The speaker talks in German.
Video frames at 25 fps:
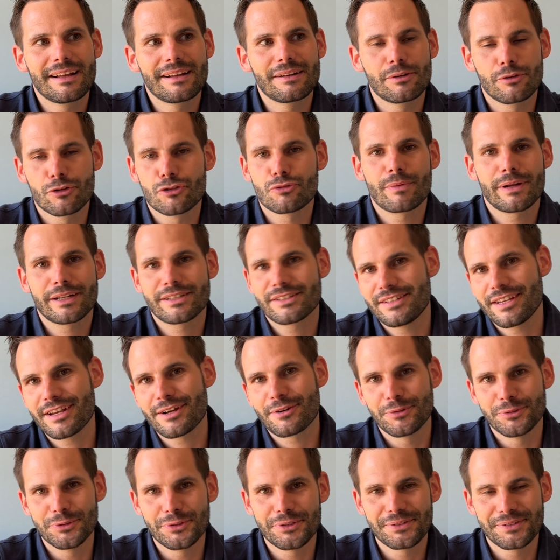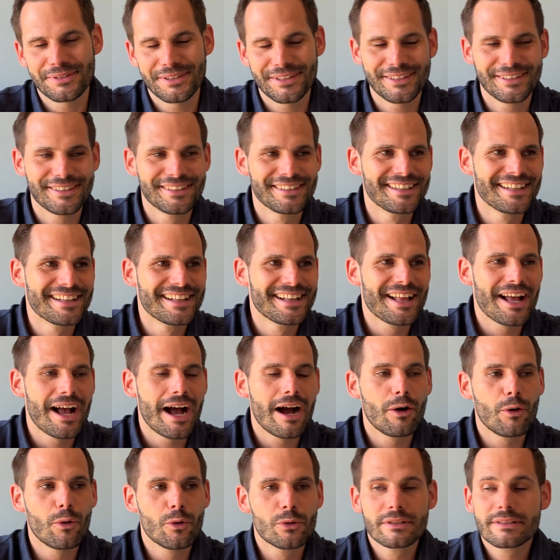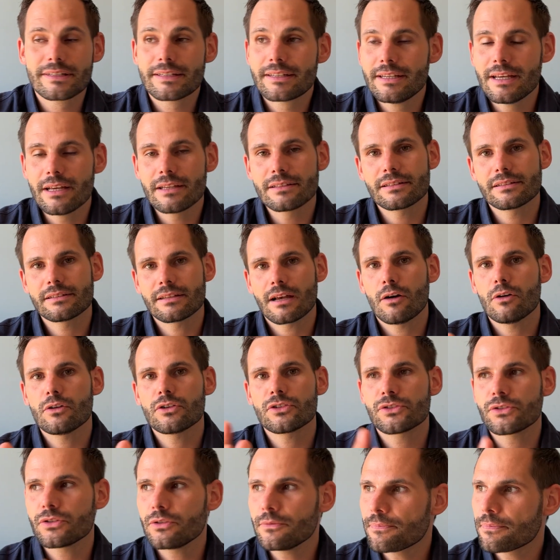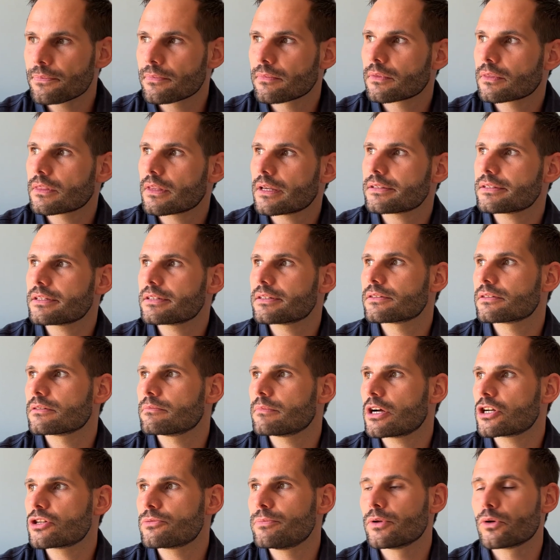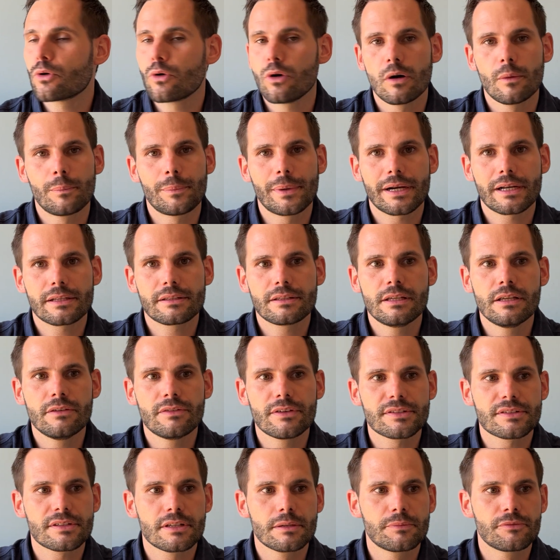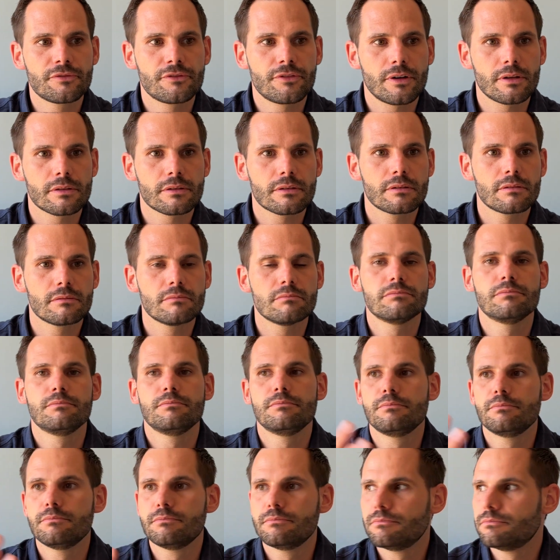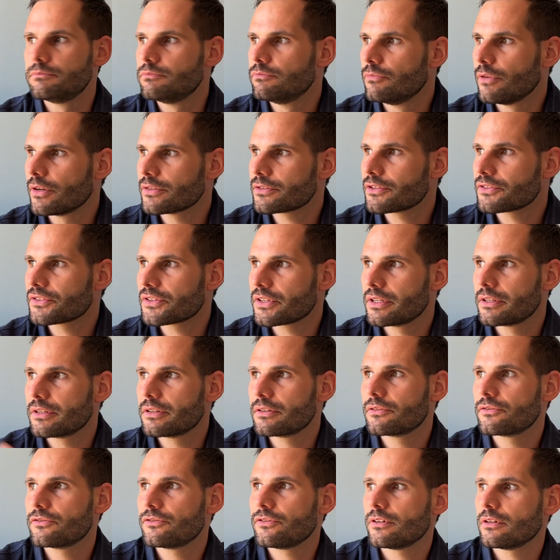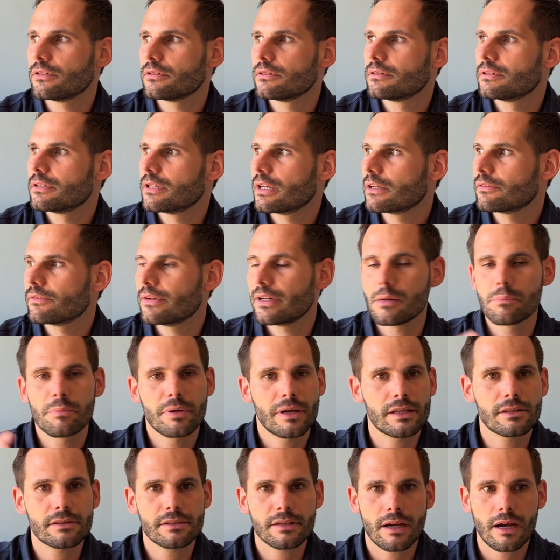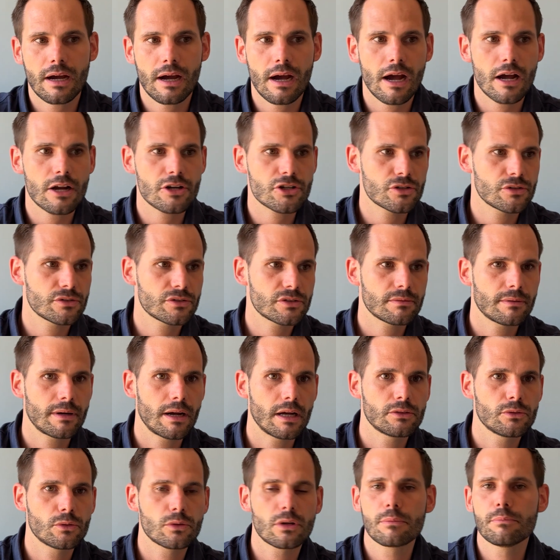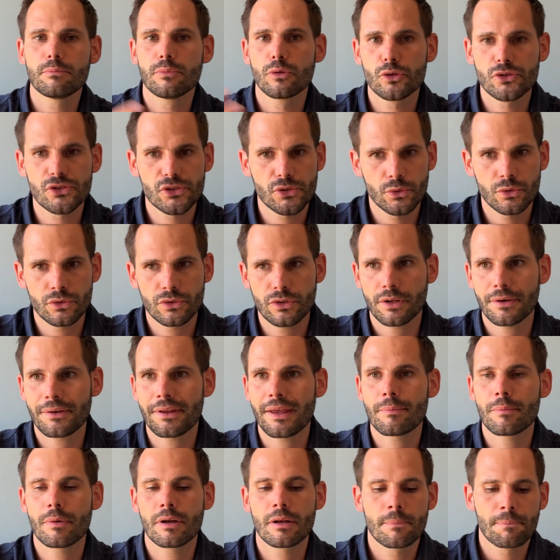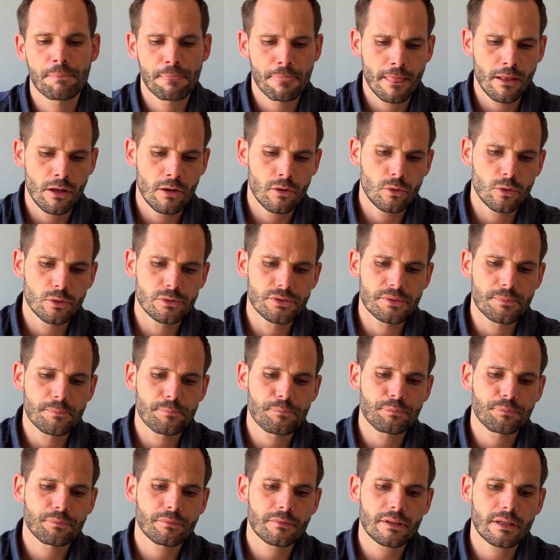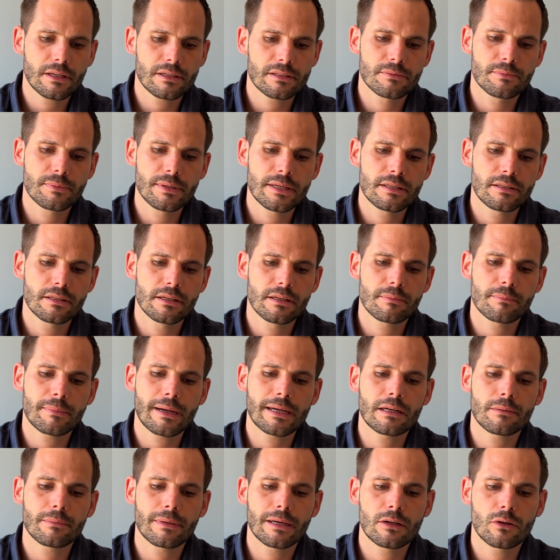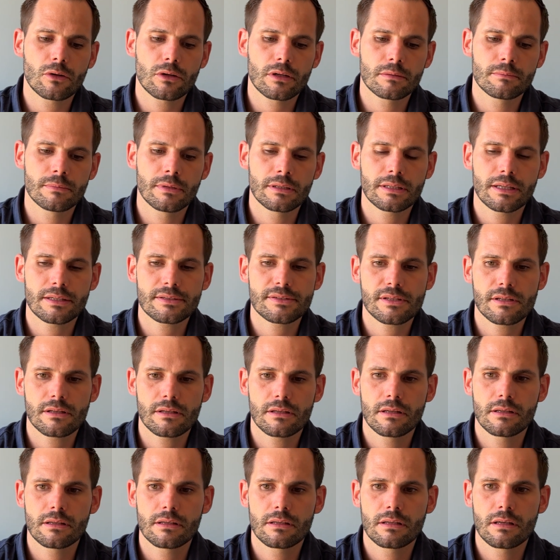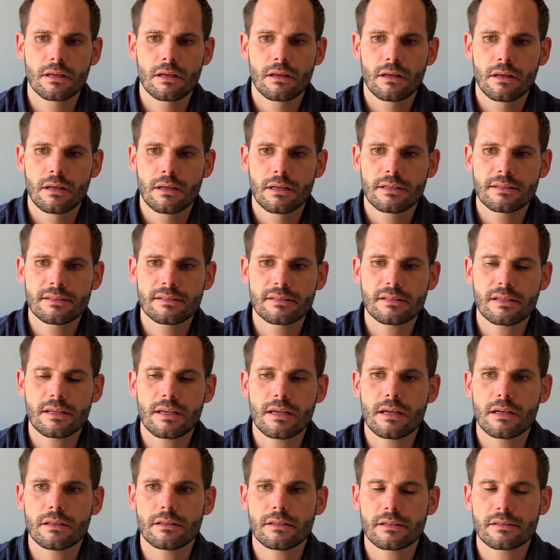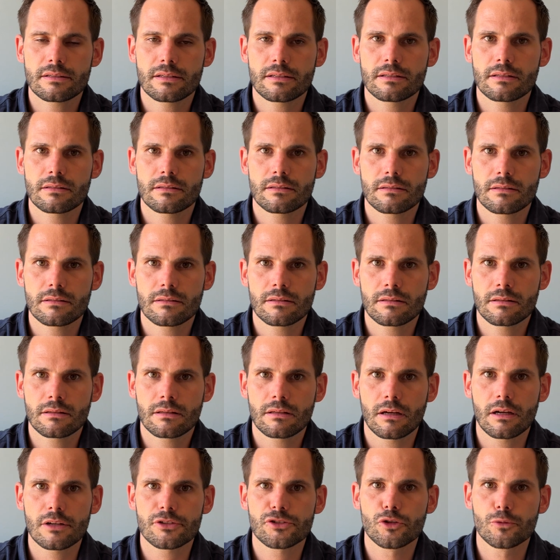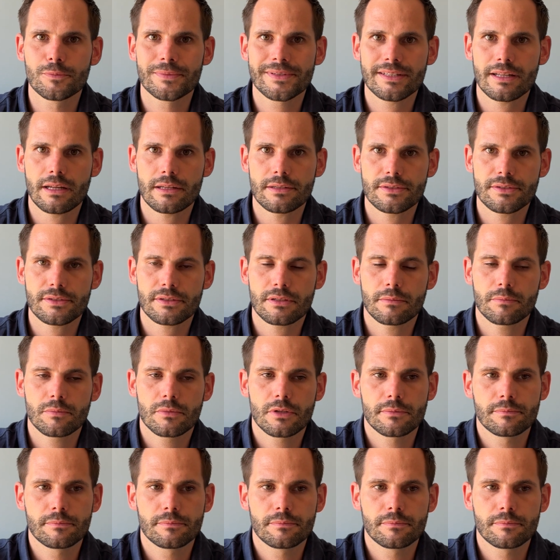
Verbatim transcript: es schmeckt sehr gut. Ja. Und hier ist es auch so, dass es zum Beispiel Kooperativas gibt von, was weiß ich, von irgendwelchen Plantagen und so weiter oder Busunternehmen. Und es ist wichtig, meiner Meinung nach immer, dass ich sehe, dass es da Substanz gibt.